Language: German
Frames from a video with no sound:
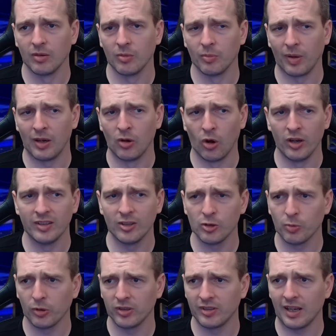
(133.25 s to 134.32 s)
Bei
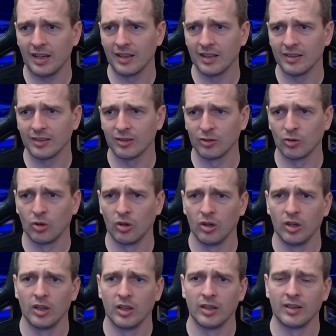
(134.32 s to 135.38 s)
90% ist es so,
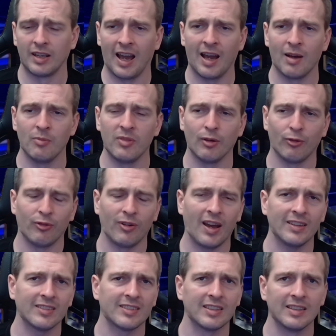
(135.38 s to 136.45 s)
da haben wir
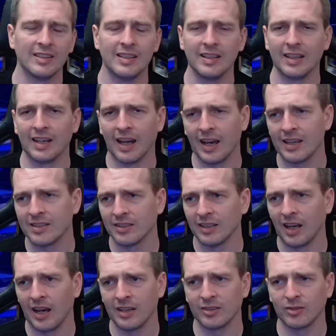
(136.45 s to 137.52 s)
fast die gleiche
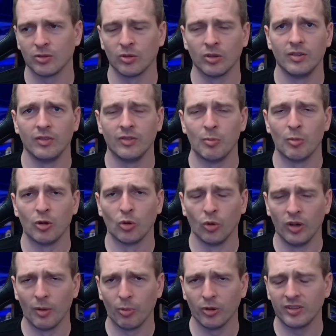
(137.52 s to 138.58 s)
Leistung wie mit
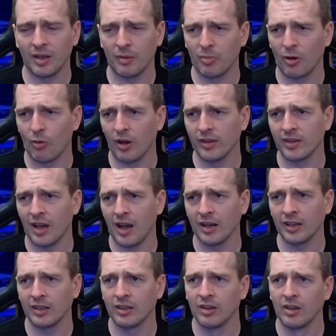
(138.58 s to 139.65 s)
100% Power
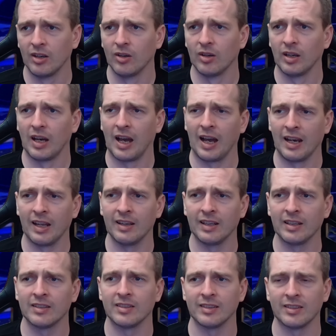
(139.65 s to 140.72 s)
Target
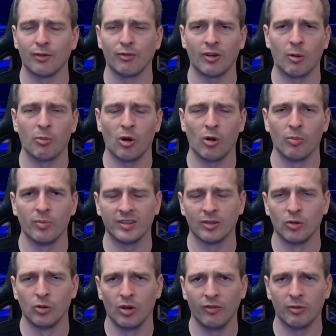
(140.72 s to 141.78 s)
Allerdings ist der Verbrauch ein bisschen
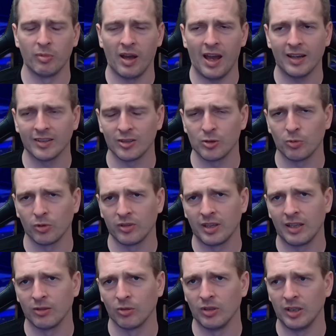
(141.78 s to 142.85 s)
höher wie bei 80%
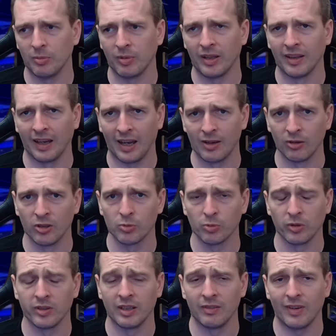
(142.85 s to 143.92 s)
und liegt bei
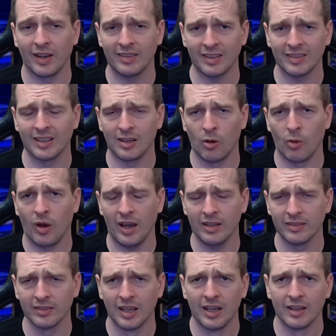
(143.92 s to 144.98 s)
93%. Was das genau heißt,
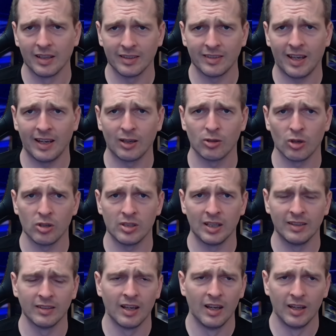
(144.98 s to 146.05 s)
das zeige ich euch jetzt.
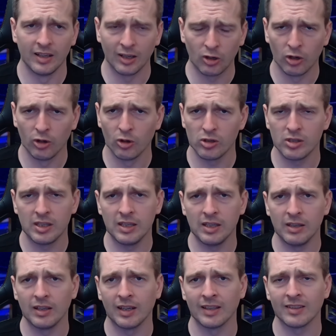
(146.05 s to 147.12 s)
Ihr könnt euch die
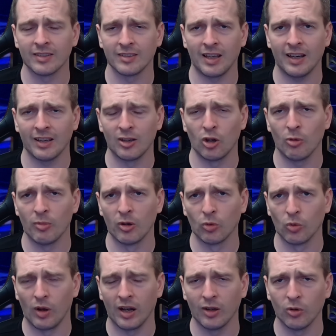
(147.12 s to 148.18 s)
ganzen Sachen nochmal in Ruhe
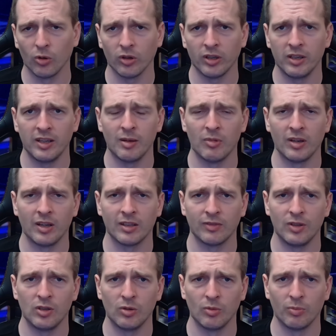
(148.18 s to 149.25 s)
angucken, indem ihr das
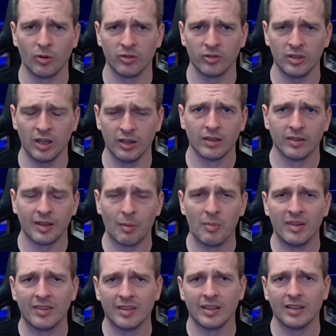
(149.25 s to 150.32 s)
Video pausiert,
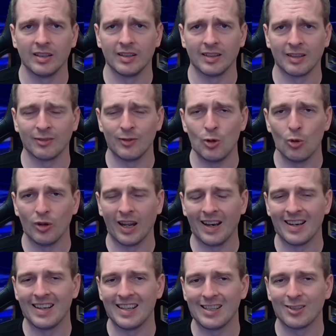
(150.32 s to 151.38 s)
damit das Video dann
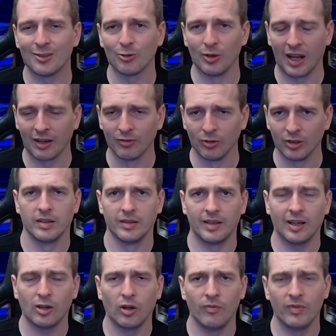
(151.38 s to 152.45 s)
nicht zu lang wird. Dann
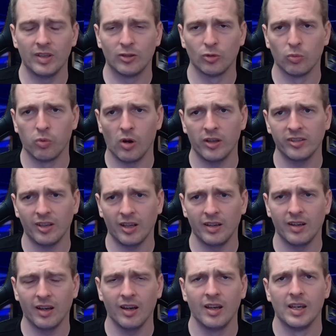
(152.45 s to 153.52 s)
kommen wir zu War
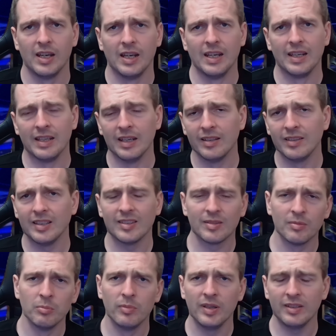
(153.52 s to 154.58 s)
Thunder. Hier sieht es
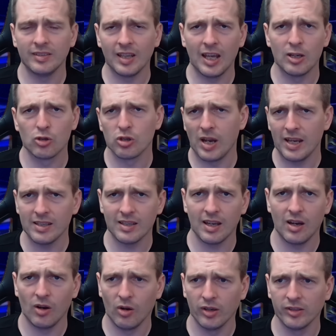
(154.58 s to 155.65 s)
ein bisschen schlechter
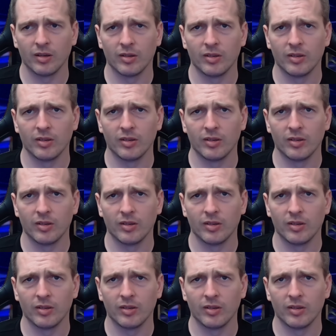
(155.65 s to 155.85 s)
aus.